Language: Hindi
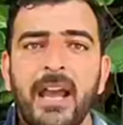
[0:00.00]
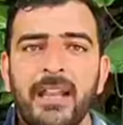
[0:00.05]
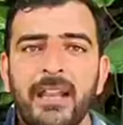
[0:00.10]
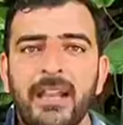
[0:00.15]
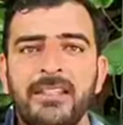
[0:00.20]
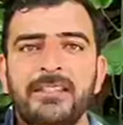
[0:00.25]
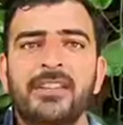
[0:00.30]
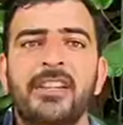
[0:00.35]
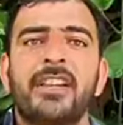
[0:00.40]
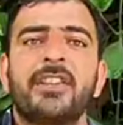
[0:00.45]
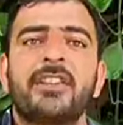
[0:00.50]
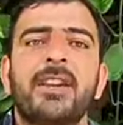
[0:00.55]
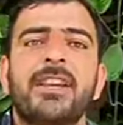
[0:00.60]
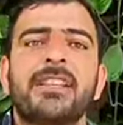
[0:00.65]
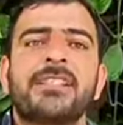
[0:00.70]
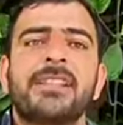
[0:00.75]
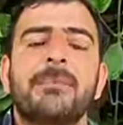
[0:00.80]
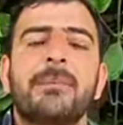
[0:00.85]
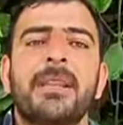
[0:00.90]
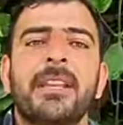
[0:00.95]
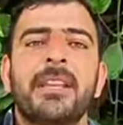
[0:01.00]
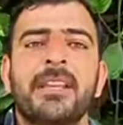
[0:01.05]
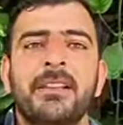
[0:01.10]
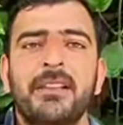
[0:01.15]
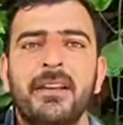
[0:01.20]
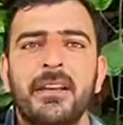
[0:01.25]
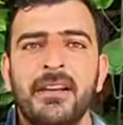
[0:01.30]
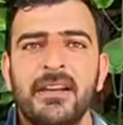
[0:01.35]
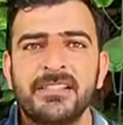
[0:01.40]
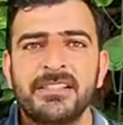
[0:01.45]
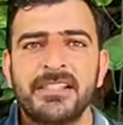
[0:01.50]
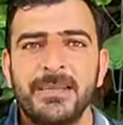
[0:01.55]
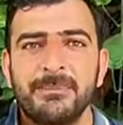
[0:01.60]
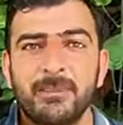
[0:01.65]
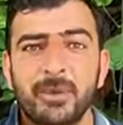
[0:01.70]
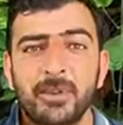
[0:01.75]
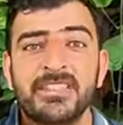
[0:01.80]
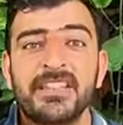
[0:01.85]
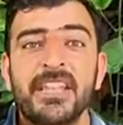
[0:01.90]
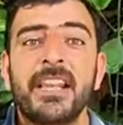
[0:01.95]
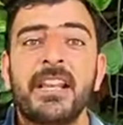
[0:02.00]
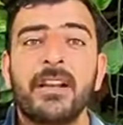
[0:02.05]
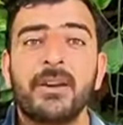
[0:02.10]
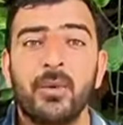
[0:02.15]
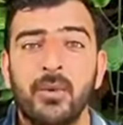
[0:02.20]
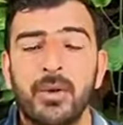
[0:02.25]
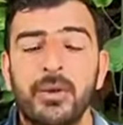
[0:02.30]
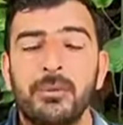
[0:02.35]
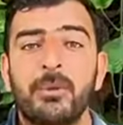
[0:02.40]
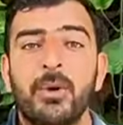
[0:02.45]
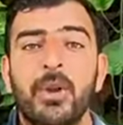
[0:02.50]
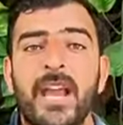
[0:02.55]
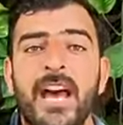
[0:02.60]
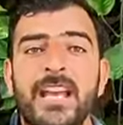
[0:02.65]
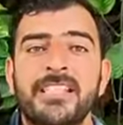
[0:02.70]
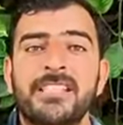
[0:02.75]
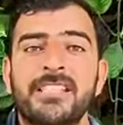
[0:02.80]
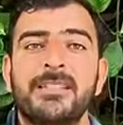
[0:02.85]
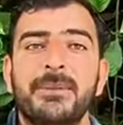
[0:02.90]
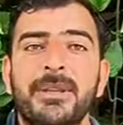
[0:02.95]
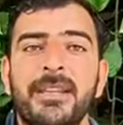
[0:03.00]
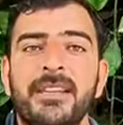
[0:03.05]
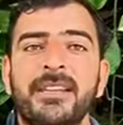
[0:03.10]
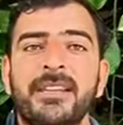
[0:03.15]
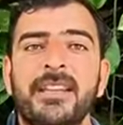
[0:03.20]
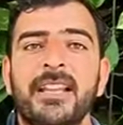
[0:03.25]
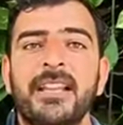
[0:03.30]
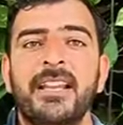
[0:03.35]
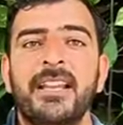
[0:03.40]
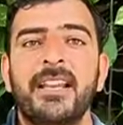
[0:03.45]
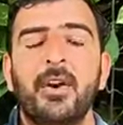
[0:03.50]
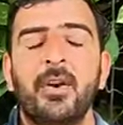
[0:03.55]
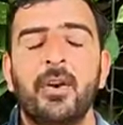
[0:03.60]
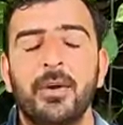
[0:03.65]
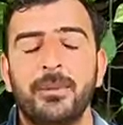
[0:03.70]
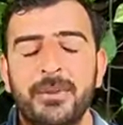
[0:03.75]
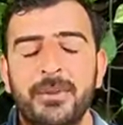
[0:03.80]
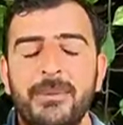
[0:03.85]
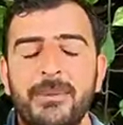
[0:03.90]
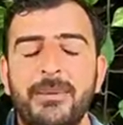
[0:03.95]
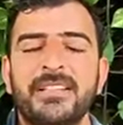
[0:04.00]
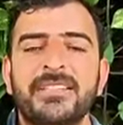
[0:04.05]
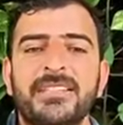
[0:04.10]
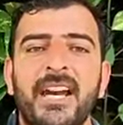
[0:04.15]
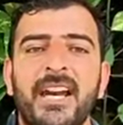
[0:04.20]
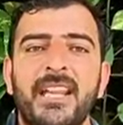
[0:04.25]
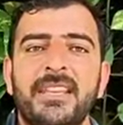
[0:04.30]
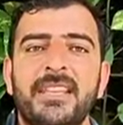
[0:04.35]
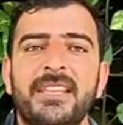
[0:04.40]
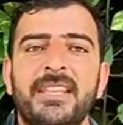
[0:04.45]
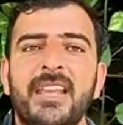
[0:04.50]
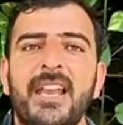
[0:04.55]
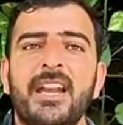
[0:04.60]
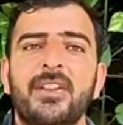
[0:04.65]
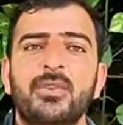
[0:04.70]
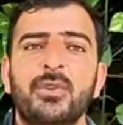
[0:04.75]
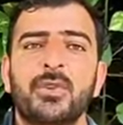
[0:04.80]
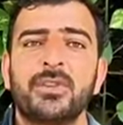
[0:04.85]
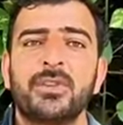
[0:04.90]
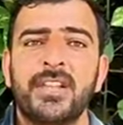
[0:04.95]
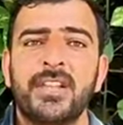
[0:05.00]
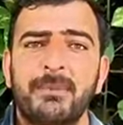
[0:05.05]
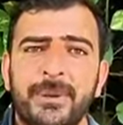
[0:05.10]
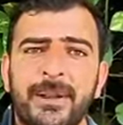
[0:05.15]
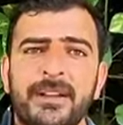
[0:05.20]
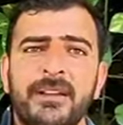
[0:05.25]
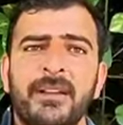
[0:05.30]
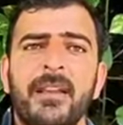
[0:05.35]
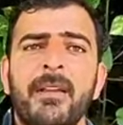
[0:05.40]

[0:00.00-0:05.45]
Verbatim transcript: लेजिस्लेटिव असम्बली से मुंसलिक उन मुलाजमीन के लिए हुक्मनामा जारी किया है जो डिफरेंट